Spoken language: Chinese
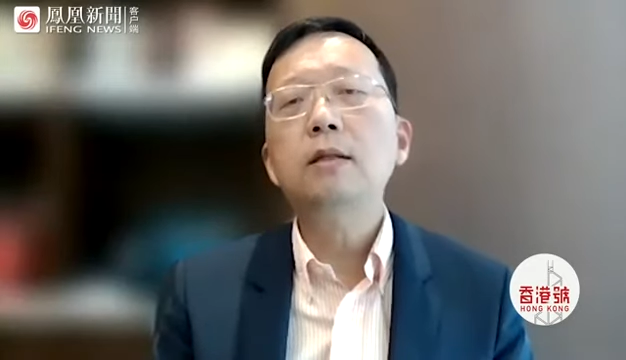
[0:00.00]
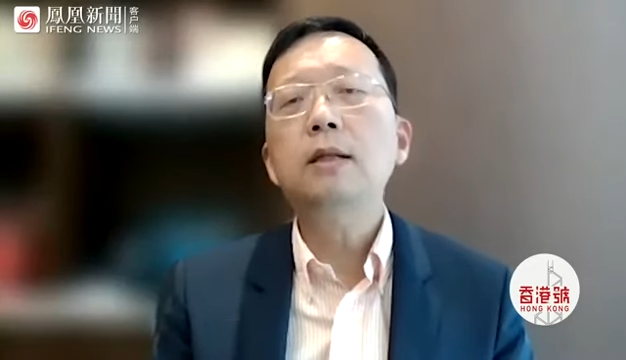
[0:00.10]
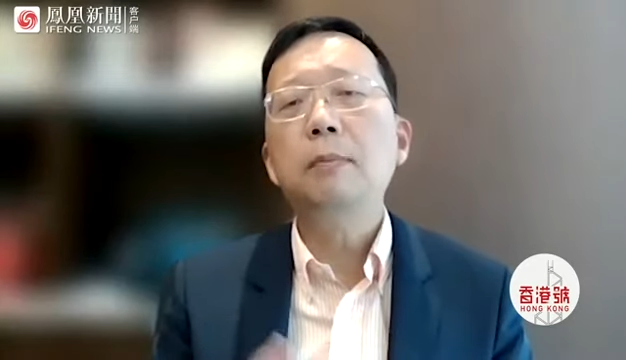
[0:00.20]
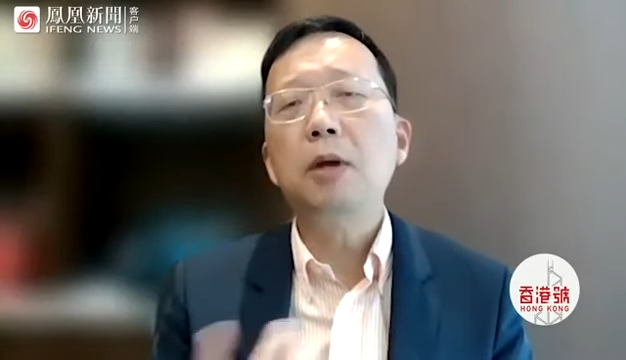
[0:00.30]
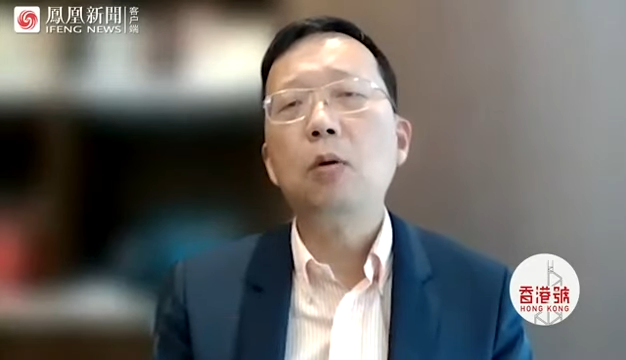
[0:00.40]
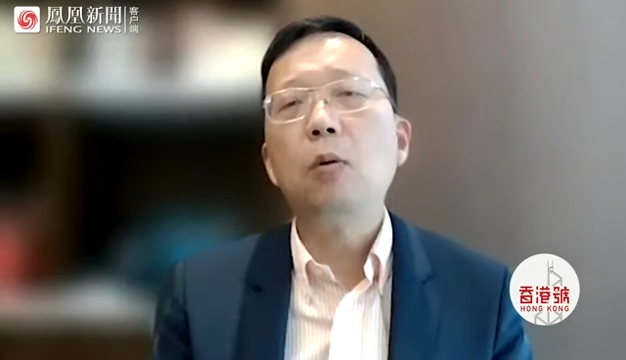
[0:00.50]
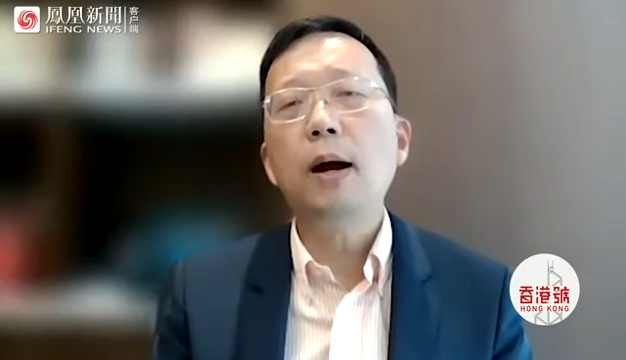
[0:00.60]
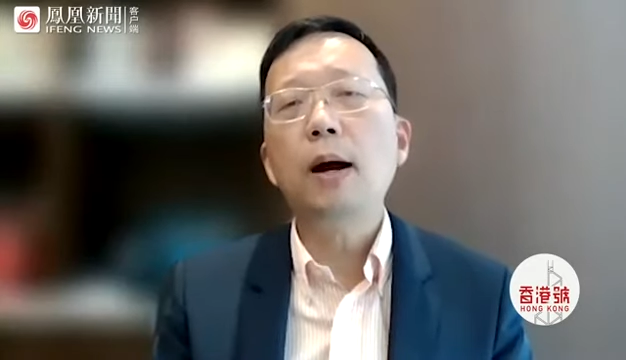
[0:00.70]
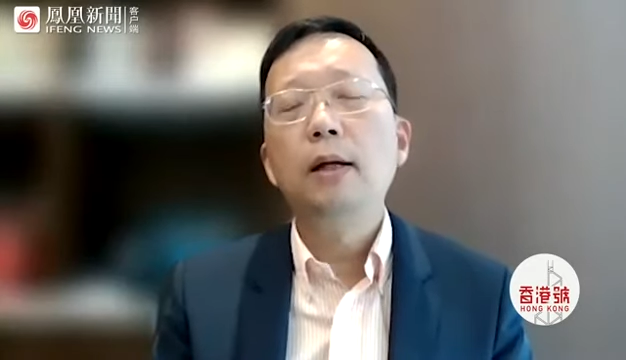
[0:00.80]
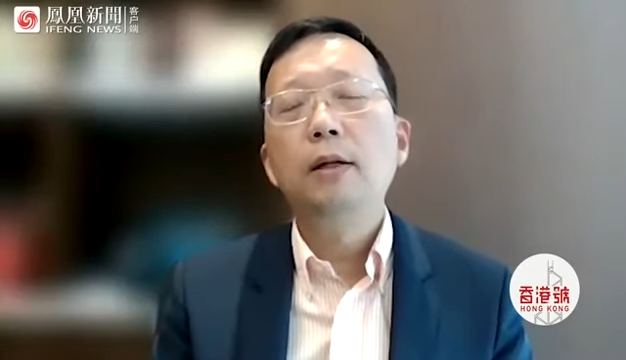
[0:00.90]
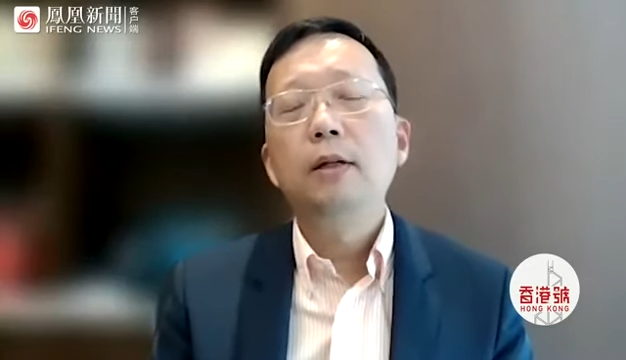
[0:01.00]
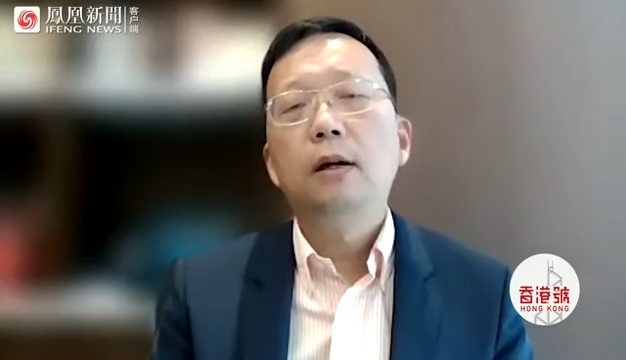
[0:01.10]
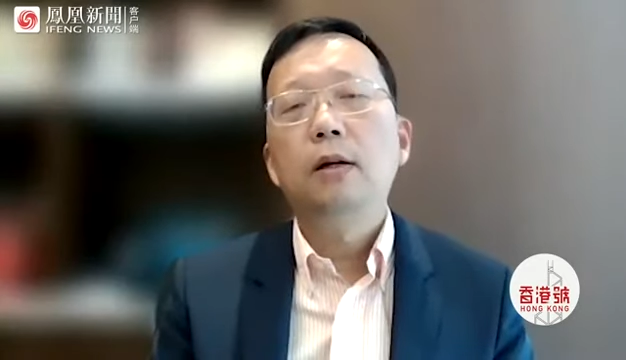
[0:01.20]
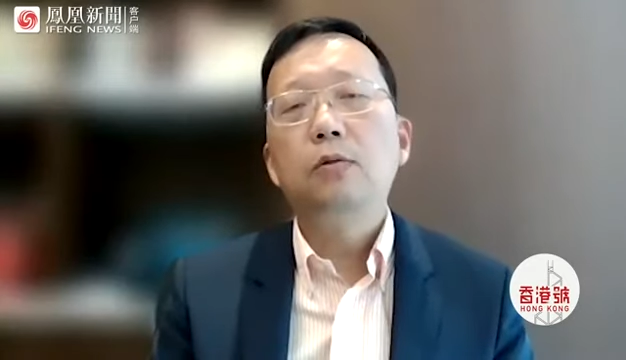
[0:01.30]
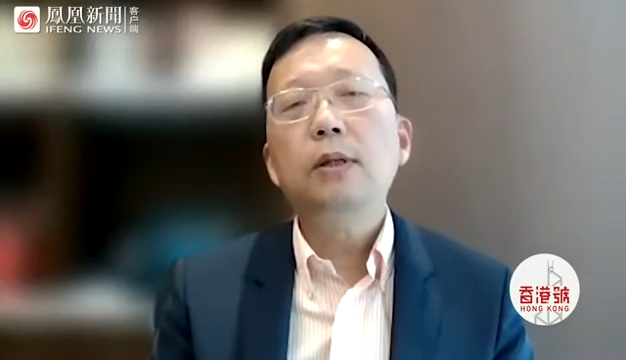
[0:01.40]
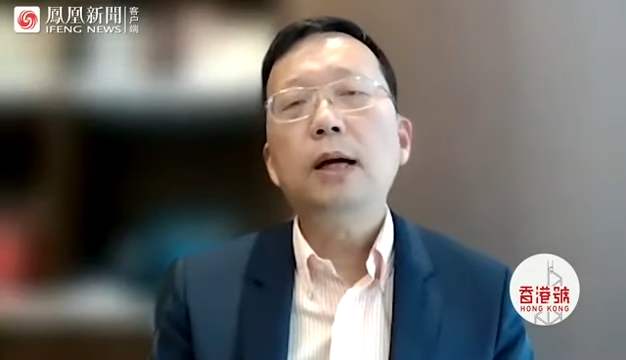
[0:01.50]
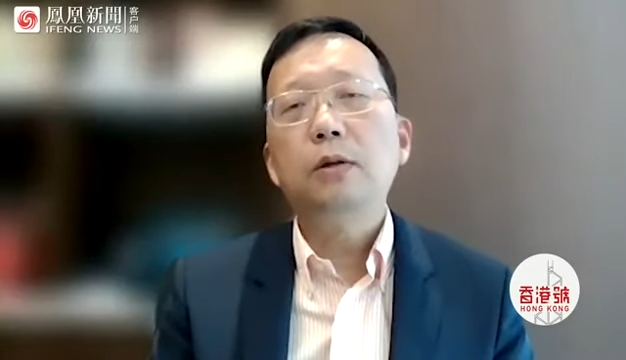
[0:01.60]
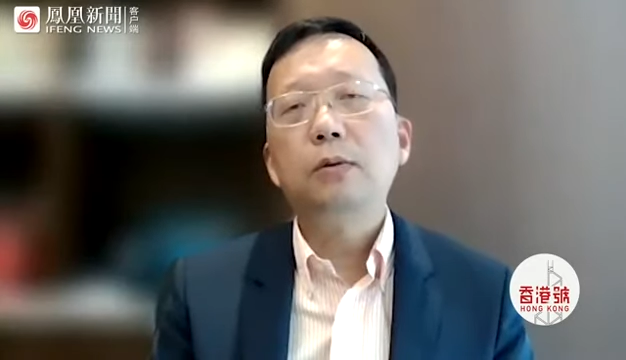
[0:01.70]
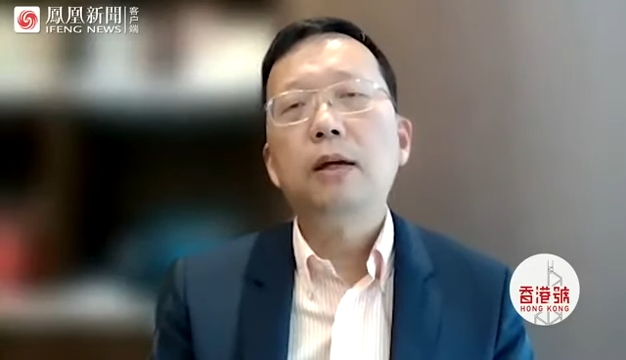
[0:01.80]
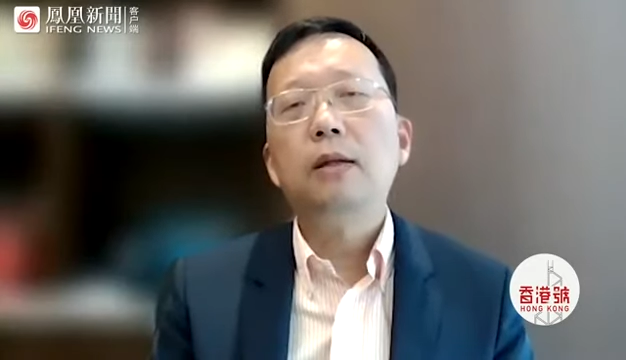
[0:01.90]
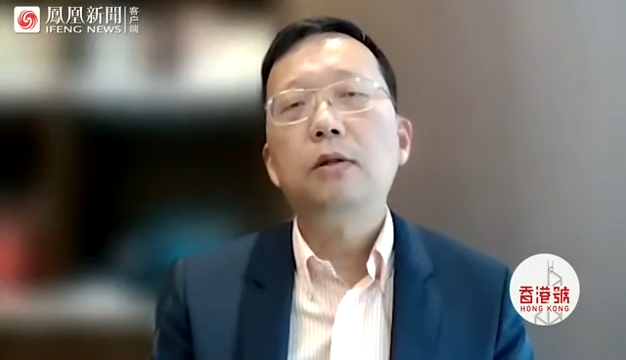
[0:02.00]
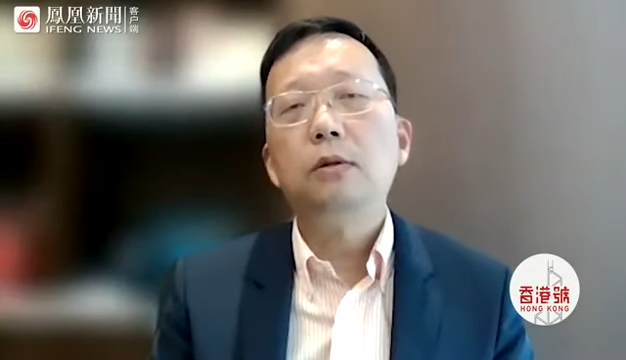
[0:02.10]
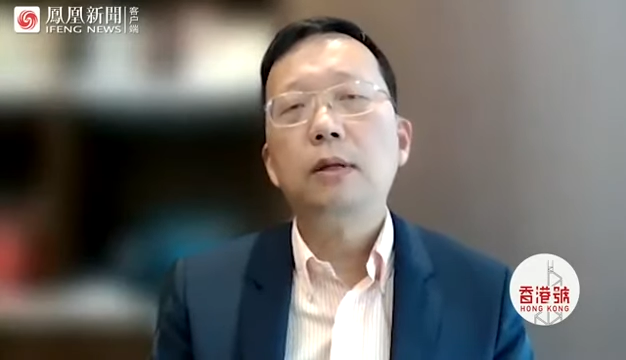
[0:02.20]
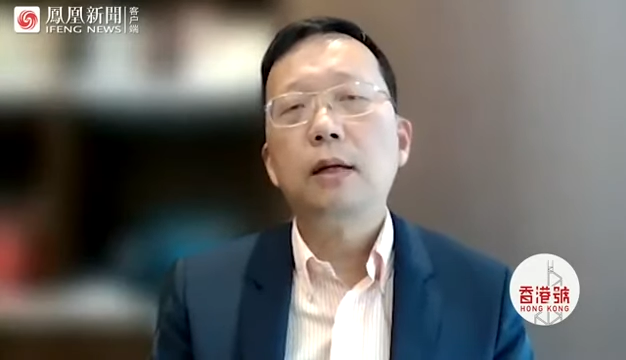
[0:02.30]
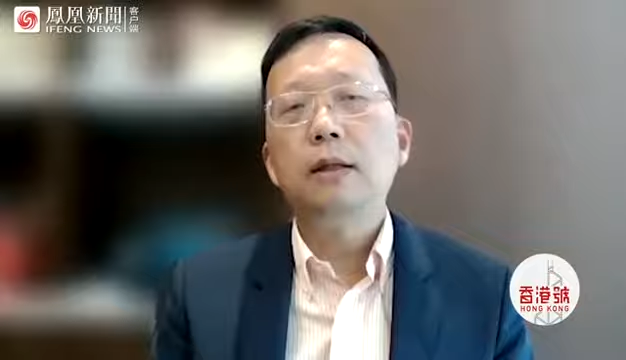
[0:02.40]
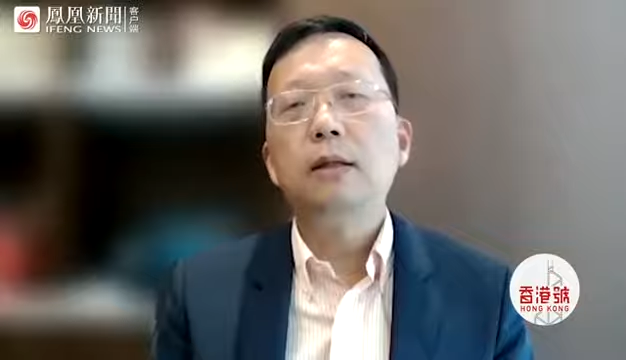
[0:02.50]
它增长比较快。呃，最大的原因呢，就是刚